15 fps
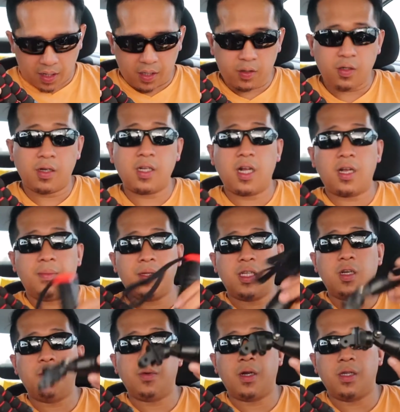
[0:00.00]
uh, ito ang
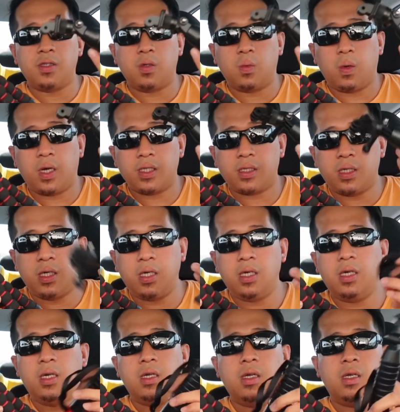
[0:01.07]
gagamitin ko for underwater
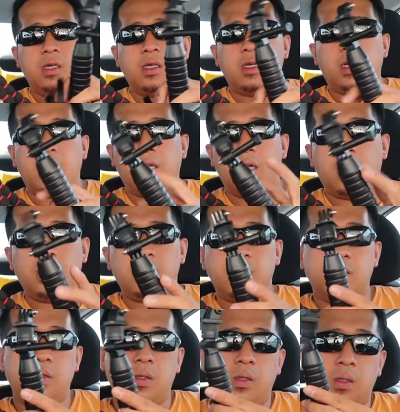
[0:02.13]
ayan
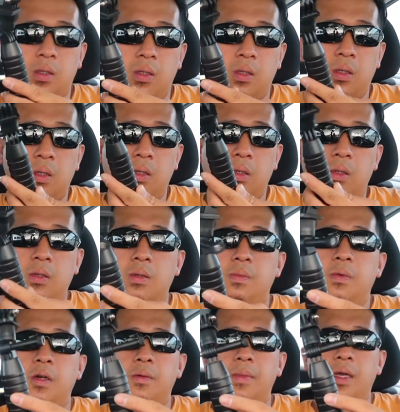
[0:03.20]
so
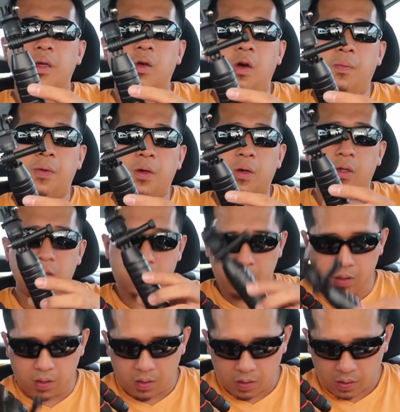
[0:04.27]
for my GoPro
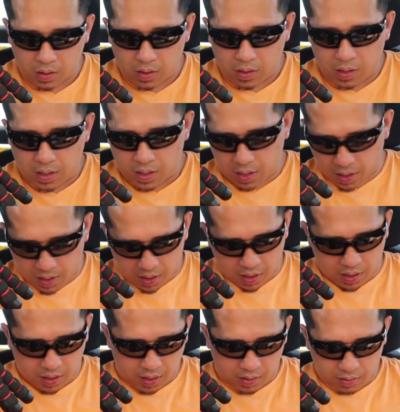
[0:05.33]
also
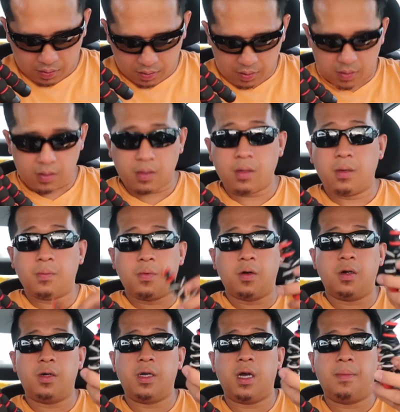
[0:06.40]
and
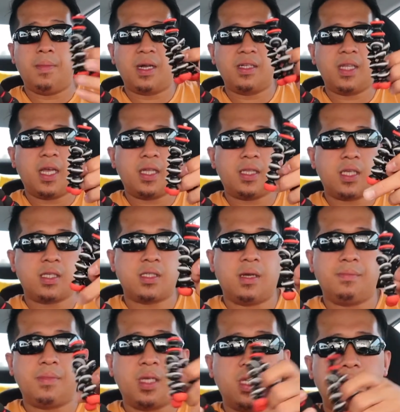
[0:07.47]
for the magnetic
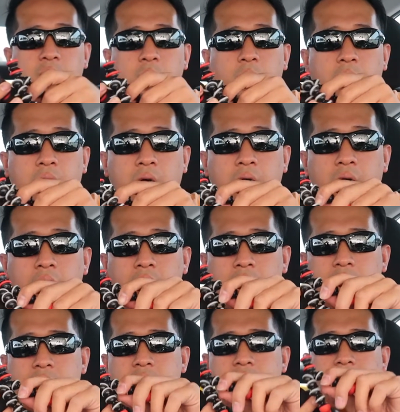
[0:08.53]
something in the wall
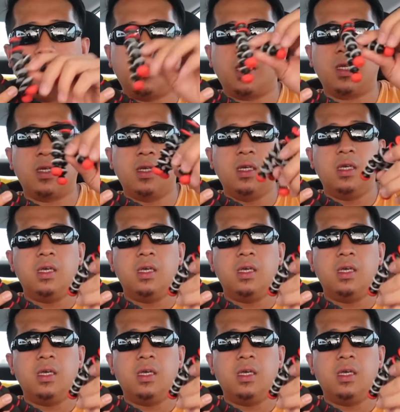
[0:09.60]
or something